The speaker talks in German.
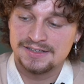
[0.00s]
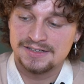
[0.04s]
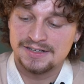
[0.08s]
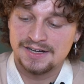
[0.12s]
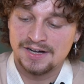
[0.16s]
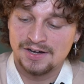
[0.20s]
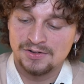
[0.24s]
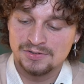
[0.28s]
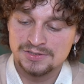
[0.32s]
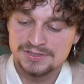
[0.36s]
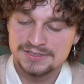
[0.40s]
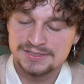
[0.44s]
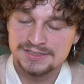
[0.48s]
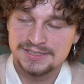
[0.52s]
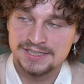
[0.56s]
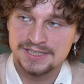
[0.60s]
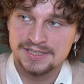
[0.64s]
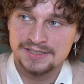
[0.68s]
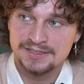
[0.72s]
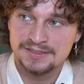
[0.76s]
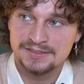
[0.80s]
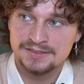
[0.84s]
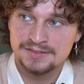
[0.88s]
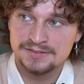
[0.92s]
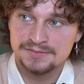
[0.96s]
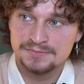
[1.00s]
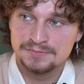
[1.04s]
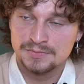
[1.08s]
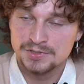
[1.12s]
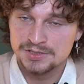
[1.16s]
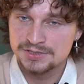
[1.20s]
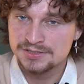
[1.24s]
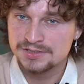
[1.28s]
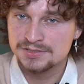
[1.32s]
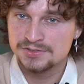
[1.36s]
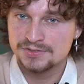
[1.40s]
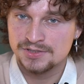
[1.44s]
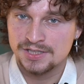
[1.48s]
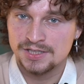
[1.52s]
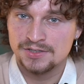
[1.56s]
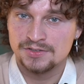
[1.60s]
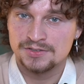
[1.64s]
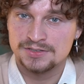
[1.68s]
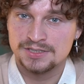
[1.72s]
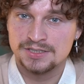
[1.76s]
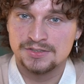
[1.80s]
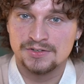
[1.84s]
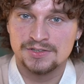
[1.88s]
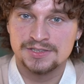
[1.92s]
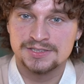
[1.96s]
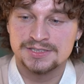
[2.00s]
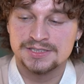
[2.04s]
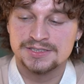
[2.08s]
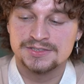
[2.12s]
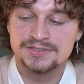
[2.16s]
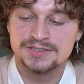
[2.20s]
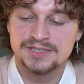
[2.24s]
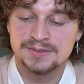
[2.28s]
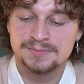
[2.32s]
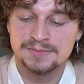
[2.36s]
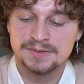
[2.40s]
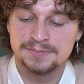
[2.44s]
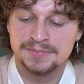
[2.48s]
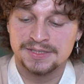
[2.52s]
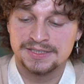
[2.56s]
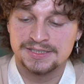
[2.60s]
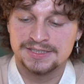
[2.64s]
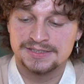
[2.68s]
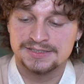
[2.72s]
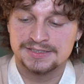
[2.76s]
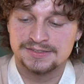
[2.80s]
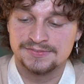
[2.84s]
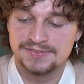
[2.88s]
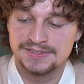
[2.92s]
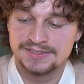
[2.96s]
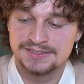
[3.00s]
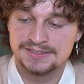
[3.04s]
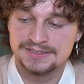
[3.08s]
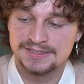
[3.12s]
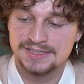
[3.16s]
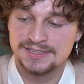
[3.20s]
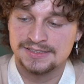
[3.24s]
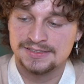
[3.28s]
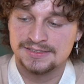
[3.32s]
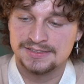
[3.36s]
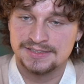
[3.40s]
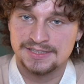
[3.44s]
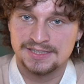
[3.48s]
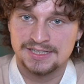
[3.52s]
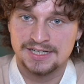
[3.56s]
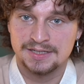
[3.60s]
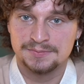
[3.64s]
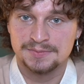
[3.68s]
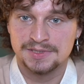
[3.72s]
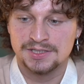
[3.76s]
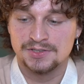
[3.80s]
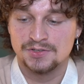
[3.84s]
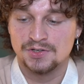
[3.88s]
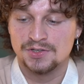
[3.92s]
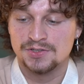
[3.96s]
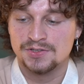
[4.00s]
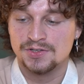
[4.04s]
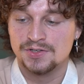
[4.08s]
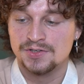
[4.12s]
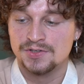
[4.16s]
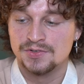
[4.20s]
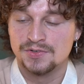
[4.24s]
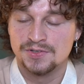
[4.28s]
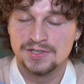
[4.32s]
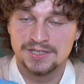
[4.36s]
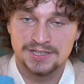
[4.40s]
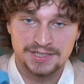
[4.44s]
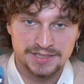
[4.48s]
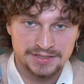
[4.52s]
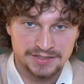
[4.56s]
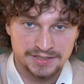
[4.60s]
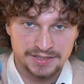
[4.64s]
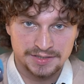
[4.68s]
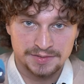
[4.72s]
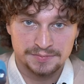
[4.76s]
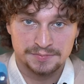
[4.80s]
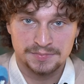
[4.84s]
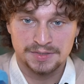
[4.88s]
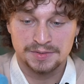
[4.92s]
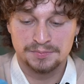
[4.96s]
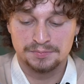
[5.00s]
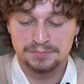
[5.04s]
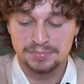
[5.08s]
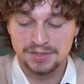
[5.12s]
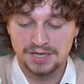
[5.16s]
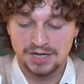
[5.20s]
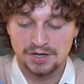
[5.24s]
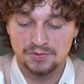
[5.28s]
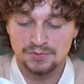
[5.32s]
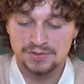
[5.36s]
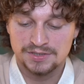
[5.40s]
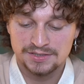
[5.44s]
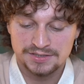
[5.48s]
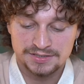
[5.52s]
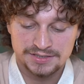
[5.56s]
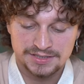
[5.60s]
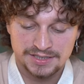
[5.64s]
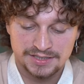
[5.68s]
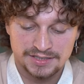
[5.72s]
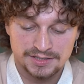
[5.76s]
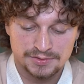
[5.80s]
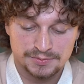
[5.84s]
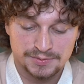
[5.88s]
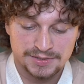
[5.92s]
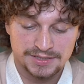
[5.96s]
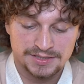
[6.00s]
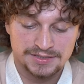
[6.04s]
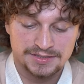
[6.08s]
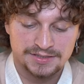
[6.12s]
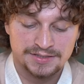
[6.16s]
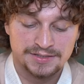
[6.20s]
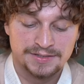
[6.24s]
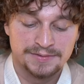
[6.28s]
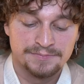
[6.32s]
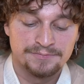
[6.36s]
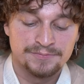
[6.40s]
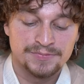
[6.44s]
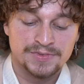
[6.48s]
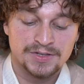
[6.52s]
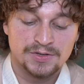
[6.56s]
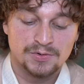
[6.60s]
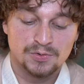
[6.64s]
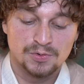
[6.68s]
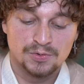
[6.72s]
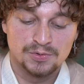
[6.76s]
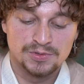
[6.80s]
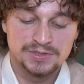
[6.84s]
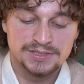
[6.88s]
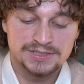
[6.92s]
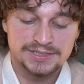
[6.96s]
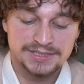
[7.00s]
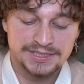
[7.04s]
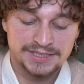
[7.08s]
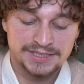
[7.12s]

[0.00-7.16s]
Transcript: aus der müsste sogar noch die neueste Zusammenarbeit jetzt gewesen sein. Da kam der 990 in dem blauen Colorway und